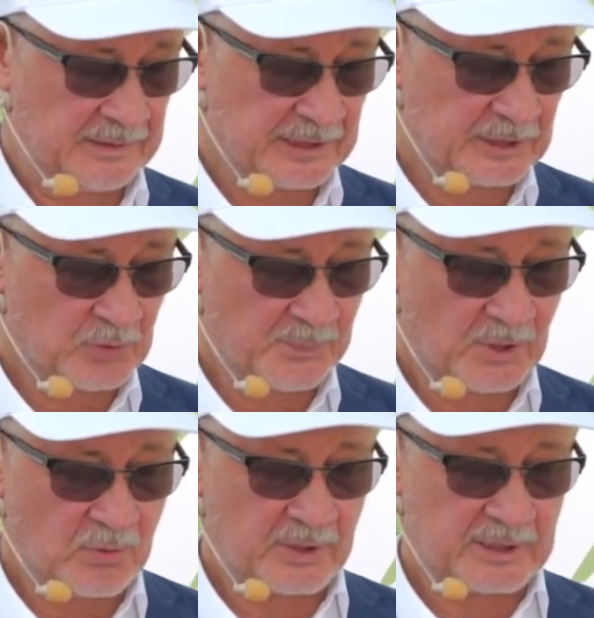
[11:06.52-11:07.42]
Даже
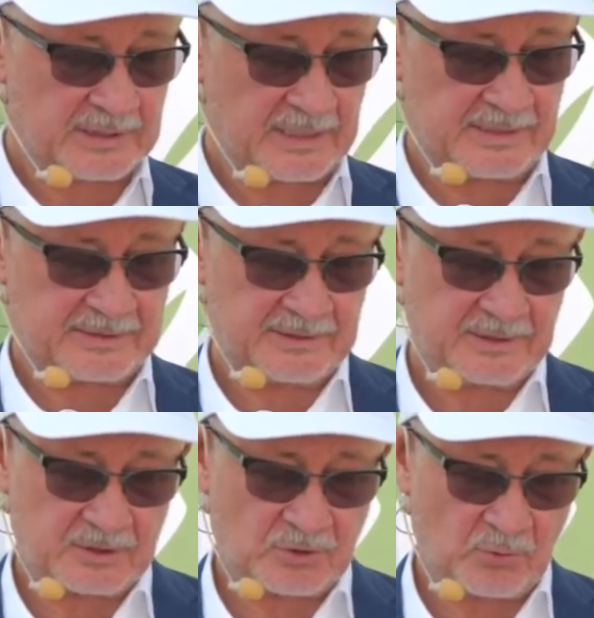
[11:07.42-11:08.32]
суперлегкая трасса
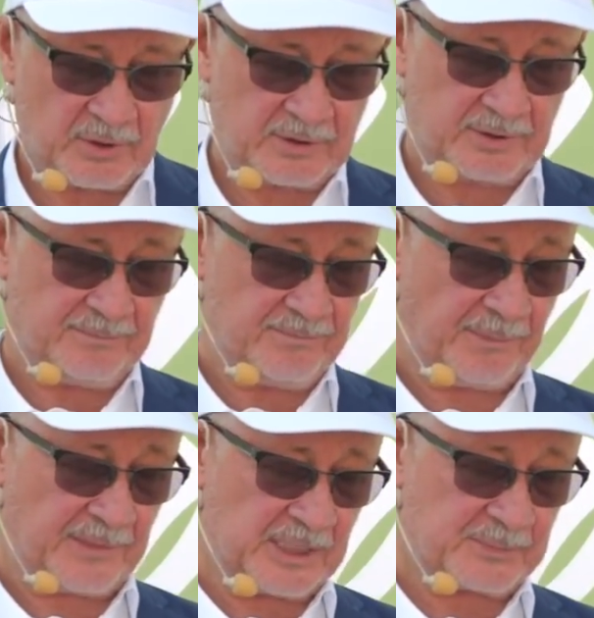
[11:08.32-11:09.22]
недостроена.
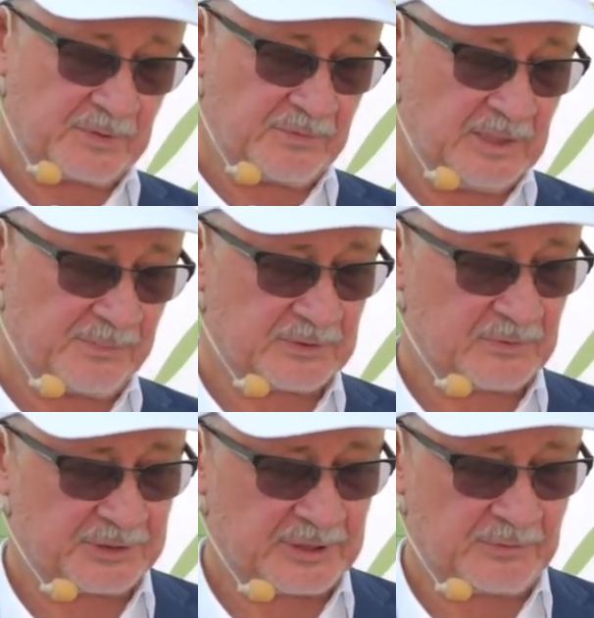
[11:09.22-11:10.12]
Нас подвели
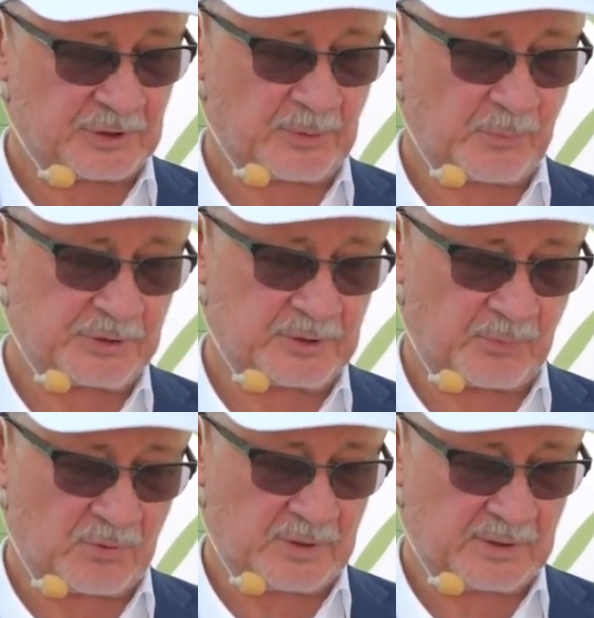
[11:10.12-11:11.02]
поставщики высокопрочной
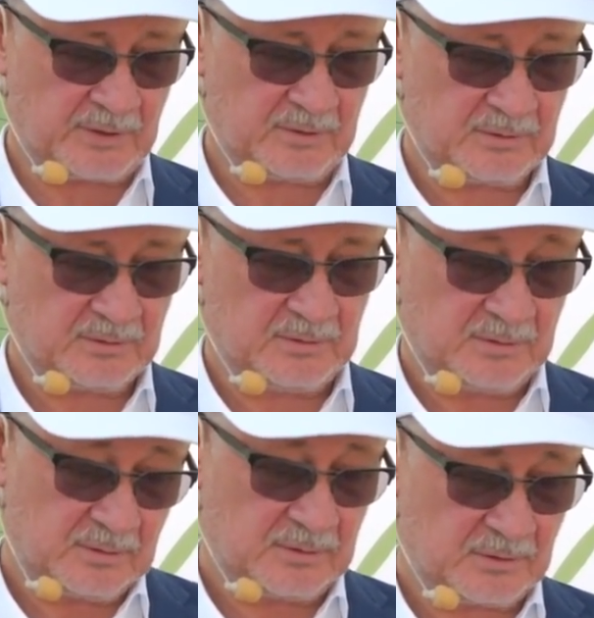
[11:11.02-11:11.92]
проволоки,
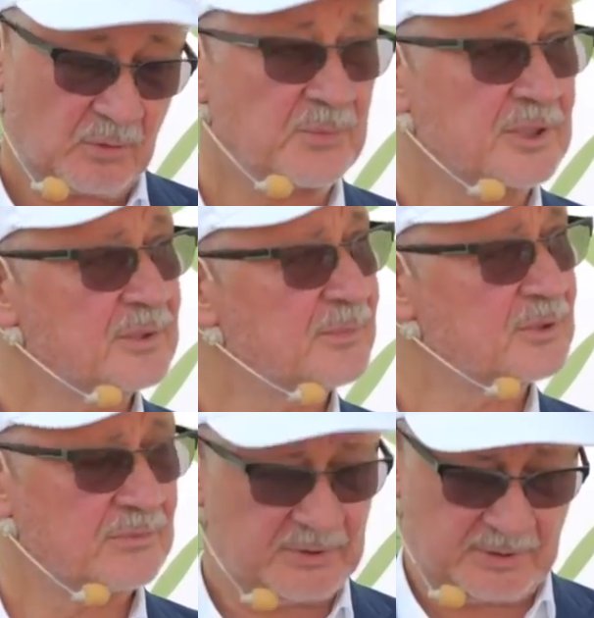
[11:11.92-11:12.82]
зарубежные
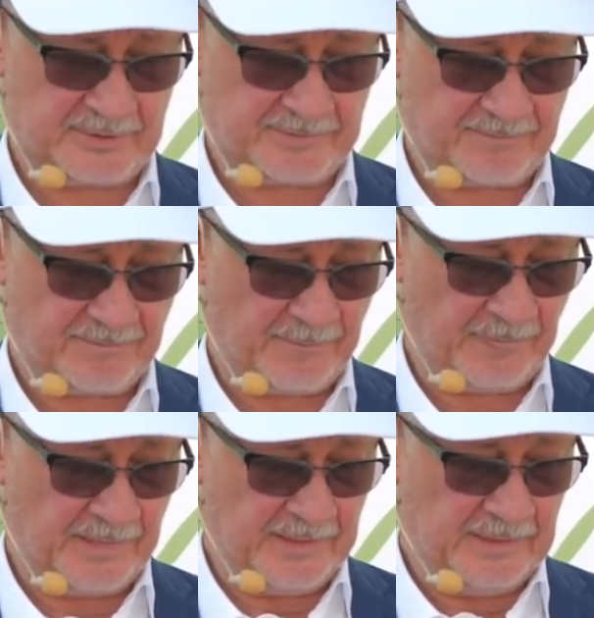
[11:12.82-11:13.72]
поставщики.
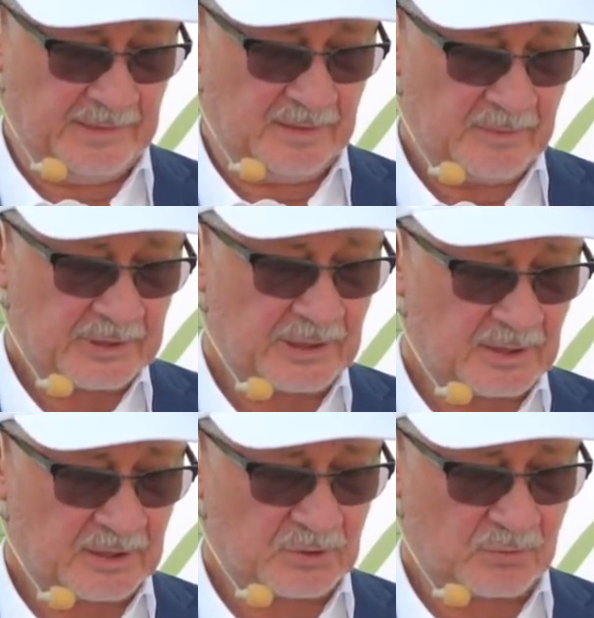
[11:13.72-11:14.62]
И
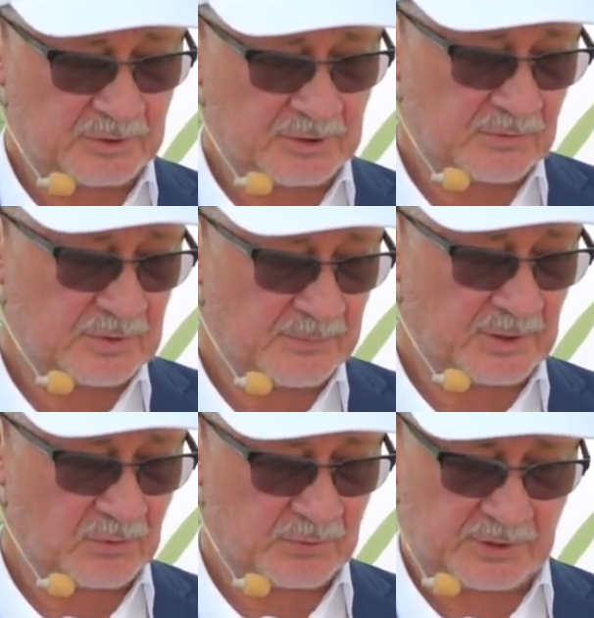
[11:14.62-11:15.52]
металлоконструкция, тоже
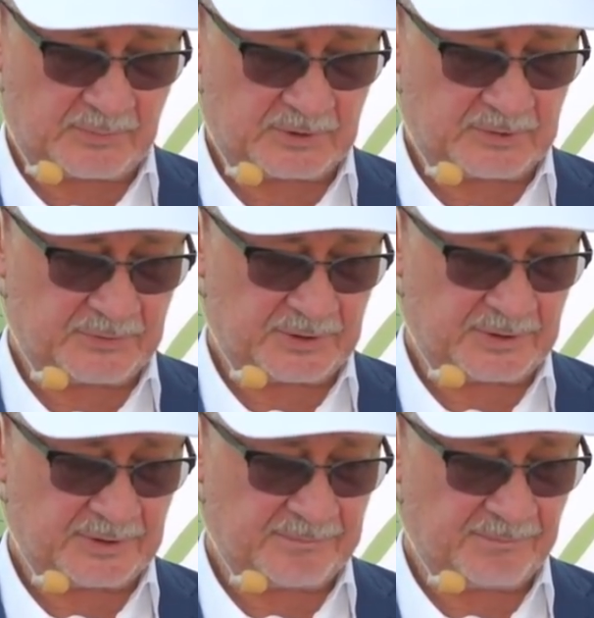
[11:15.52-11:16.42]
белорусские
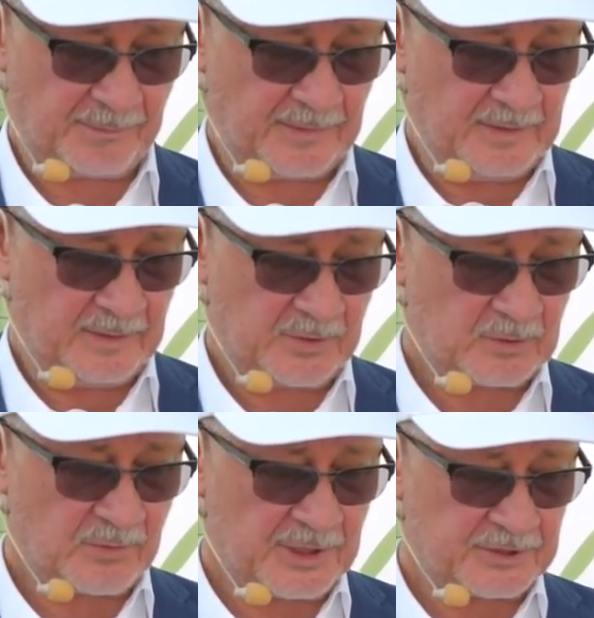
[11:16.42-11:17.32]
поставщики.
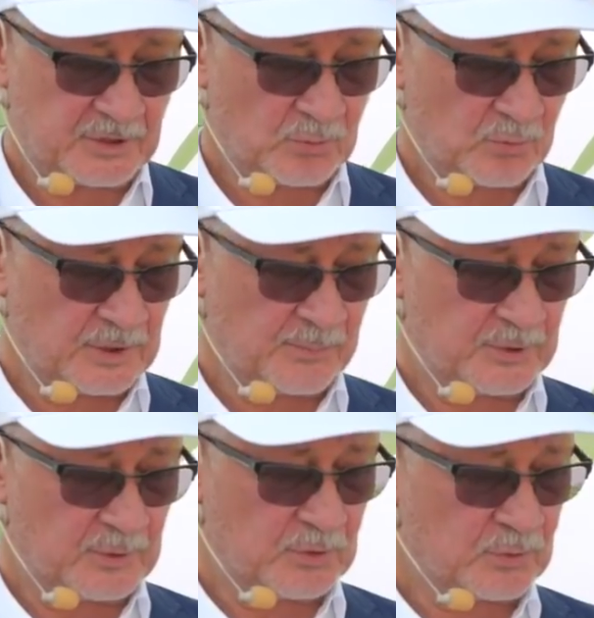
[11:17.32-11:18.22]
Поэтому рельс со струнной
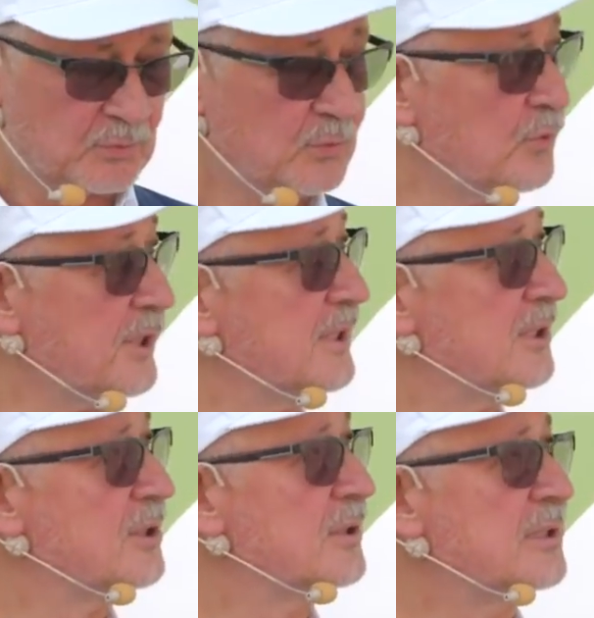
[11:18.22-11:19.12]
путевой структуре,
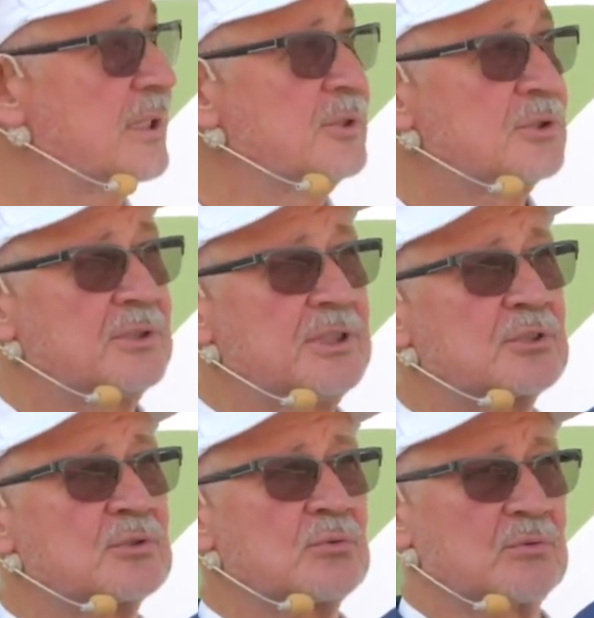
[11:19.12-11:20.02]
если там еще
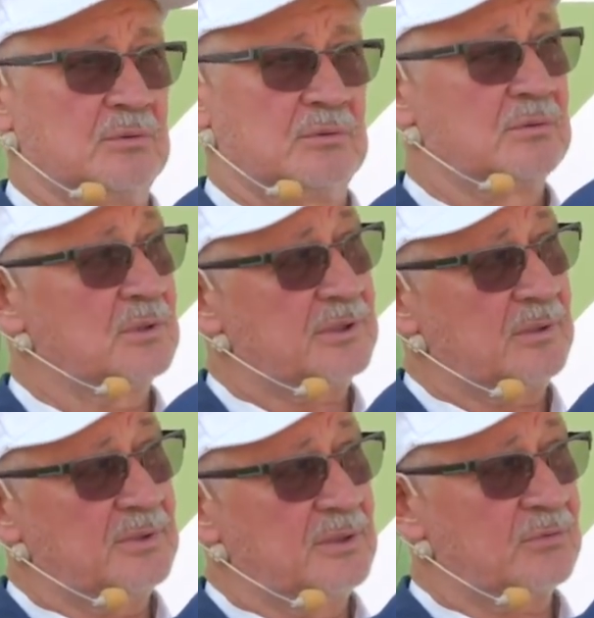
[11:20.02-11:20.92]
нет струн, на
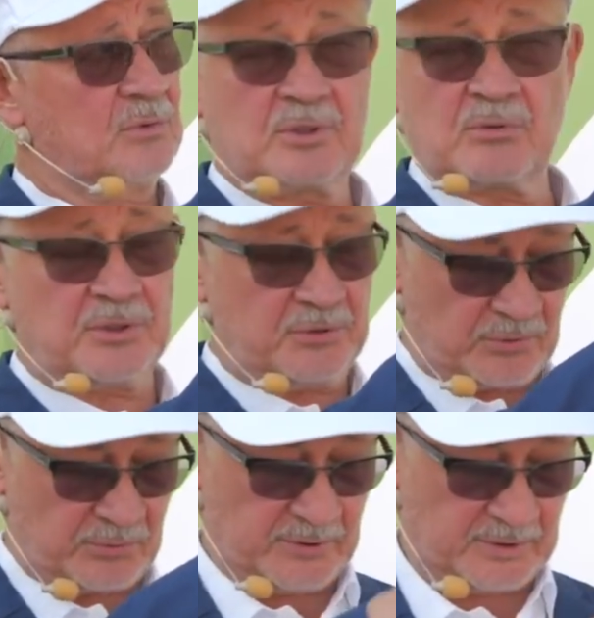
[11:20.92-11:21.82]
самом деле, в той дороге
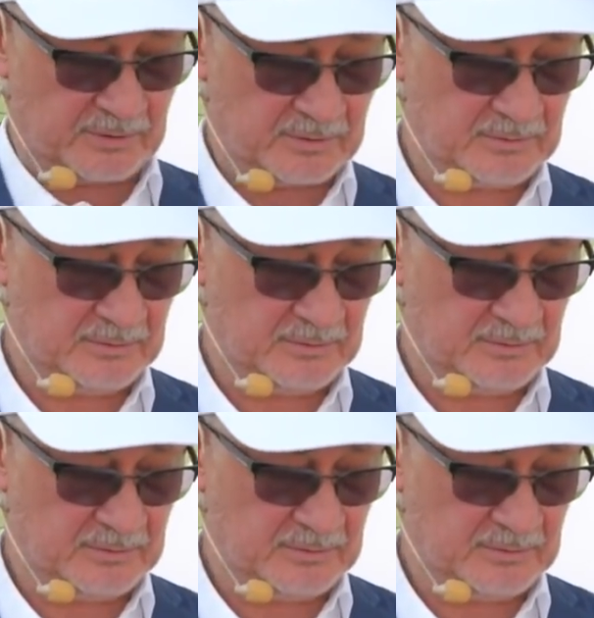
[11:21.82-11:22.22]
еще струн нет.